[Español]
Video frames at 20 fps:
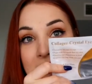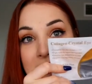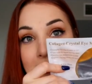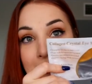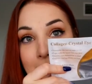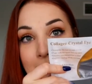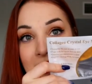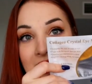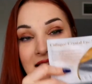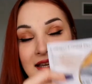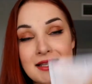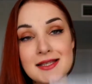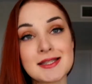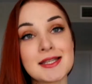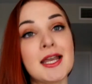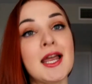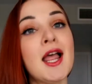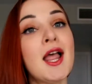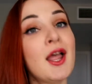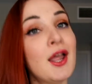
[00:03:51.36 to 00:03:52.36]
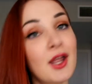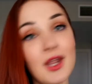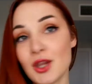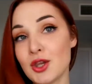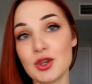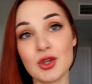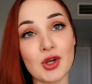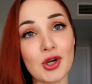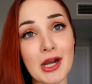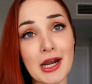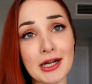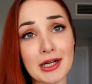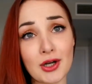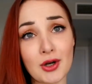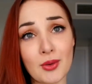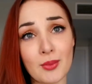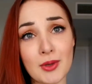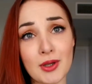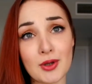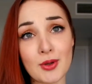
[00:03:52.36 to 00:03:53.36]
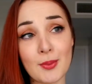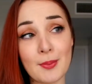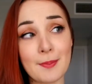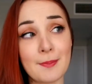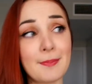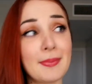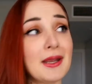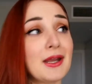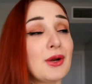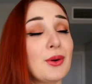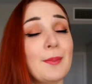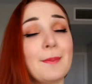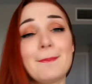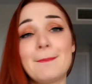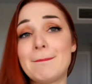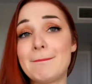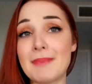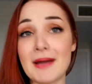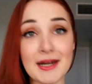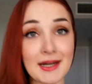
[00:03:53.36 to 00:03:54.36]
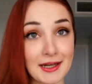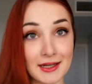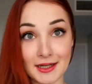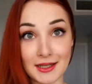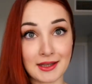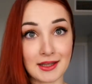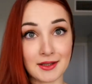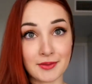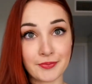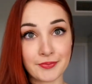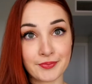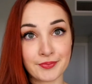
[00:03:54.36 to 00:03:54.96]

si veis, no las recomiendo, pero para nada.